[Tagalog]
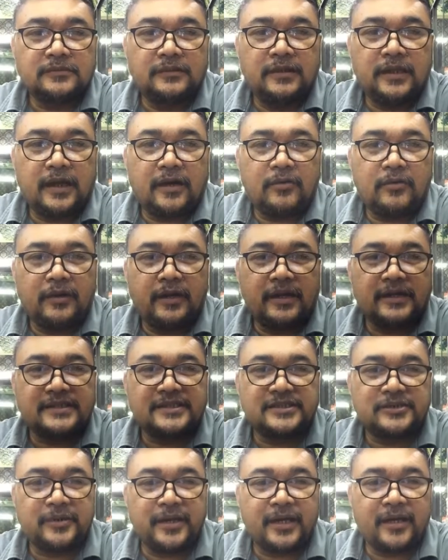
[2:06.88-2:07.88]
Wala ko
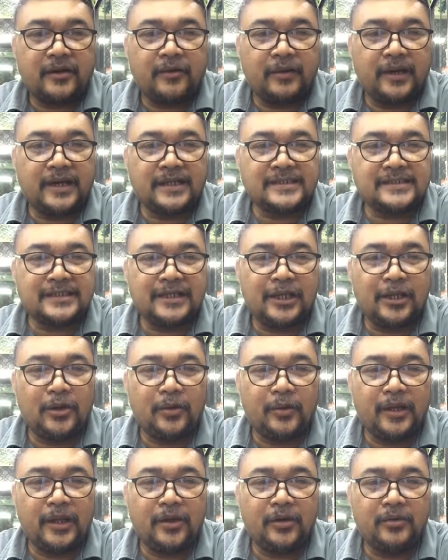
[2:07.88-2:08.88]
guest request.
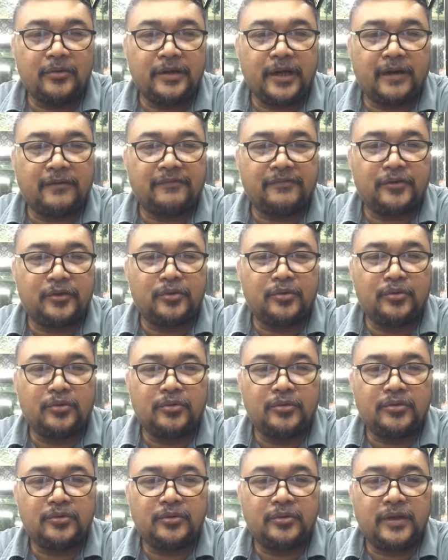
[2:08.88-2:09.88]
Hello, hello. Good
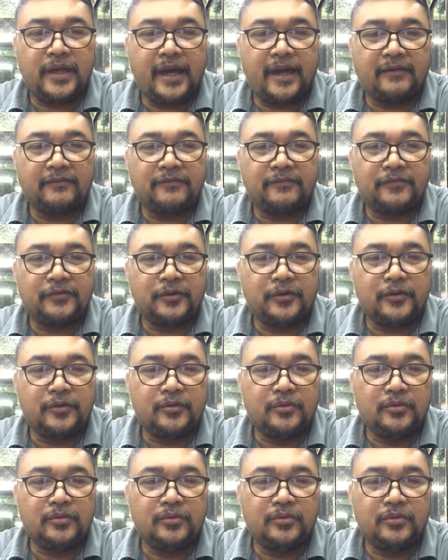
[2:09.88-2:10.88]
afternoon. Good
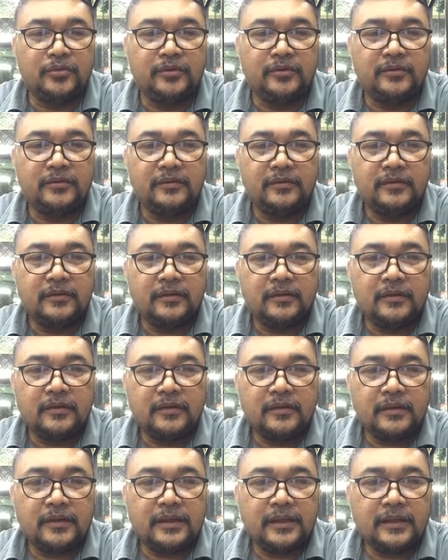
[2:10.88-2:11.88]
afternoon.
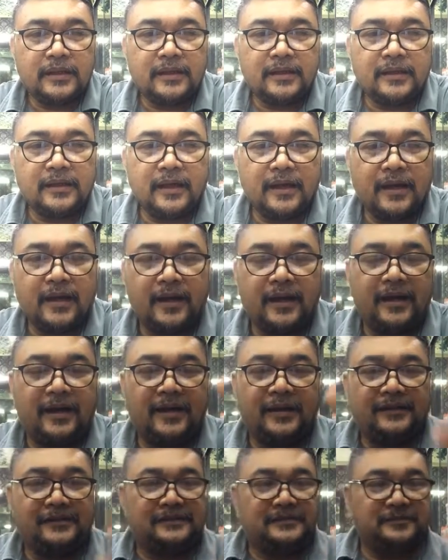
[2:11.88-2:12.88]

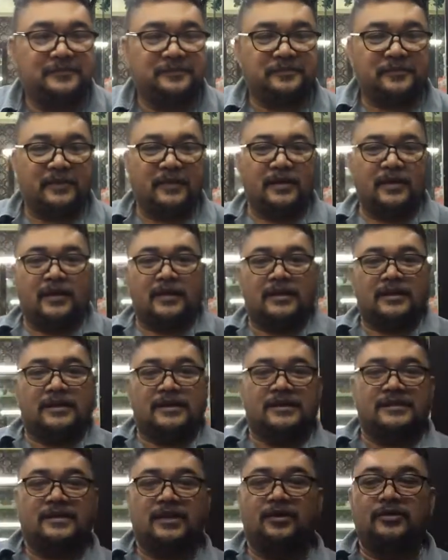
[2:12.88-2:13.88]
Yeah.
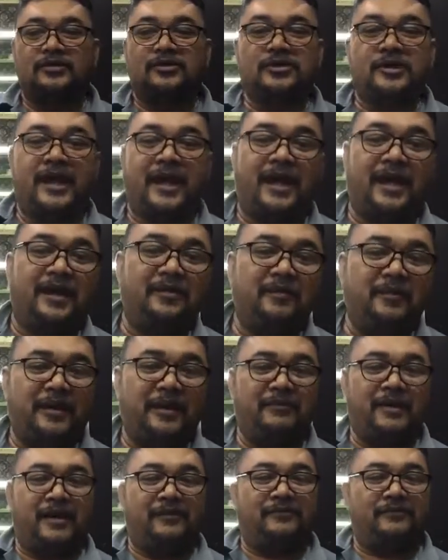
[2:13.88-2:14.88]
So today,
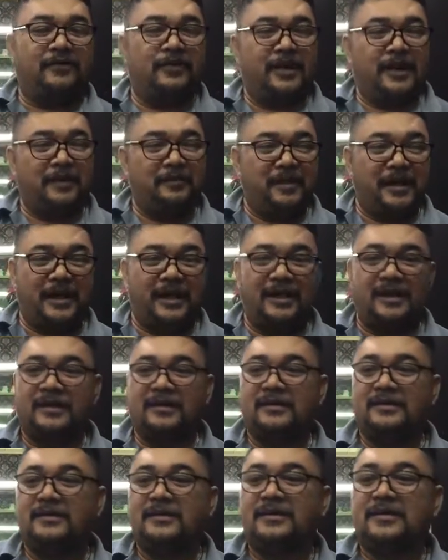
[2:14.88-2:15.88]
may raffle
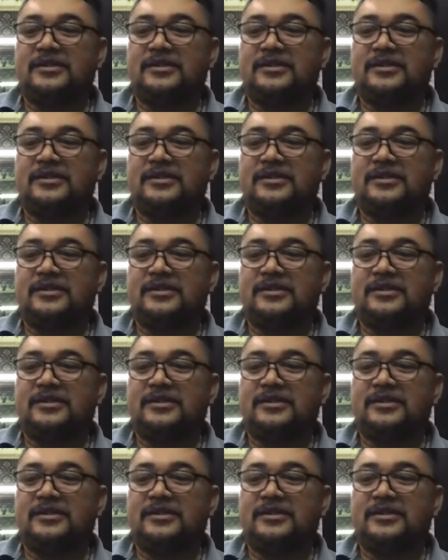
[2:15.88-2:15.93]
kami.